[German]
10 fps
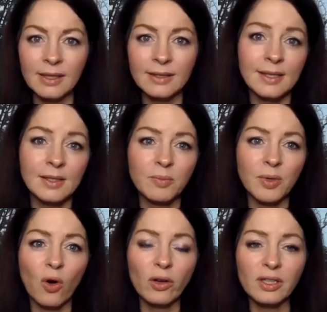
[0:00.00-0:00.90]
jetzt erst
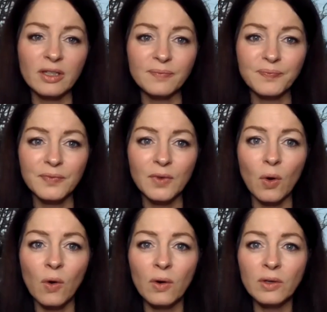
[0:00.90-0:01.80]
begonnen
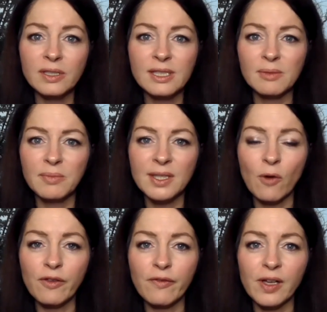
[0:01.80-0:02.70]
und mir ist
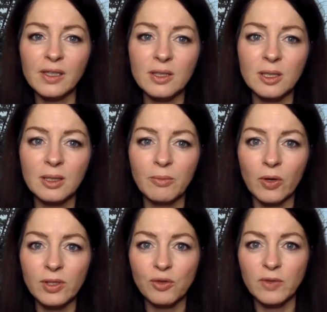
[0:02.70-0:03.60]
aufgefallen, dass die
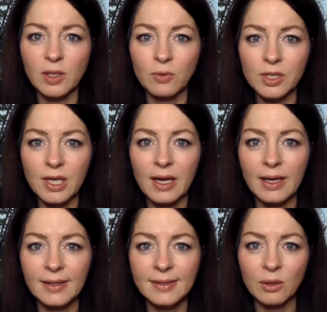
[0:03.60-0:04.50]
Börse schon wieder ultra
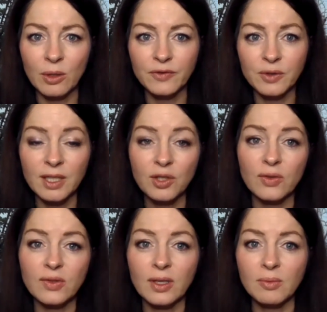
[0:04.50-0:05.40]
heiß läuft und das
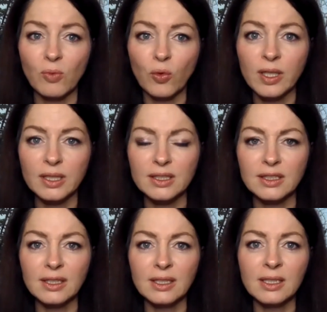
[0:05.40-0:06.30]
schon seit
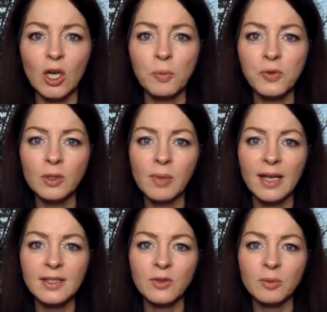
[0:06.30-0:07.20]
Monaten. Äh, glaubst du, die
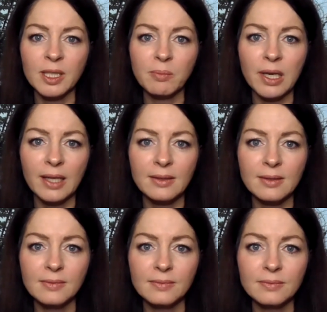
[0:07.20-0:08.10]
Blase wird bald
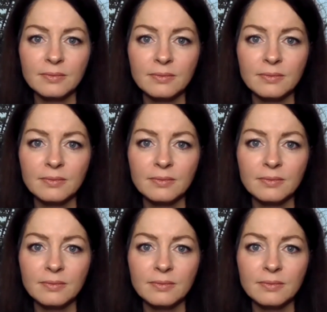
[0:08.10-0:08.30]
platzen?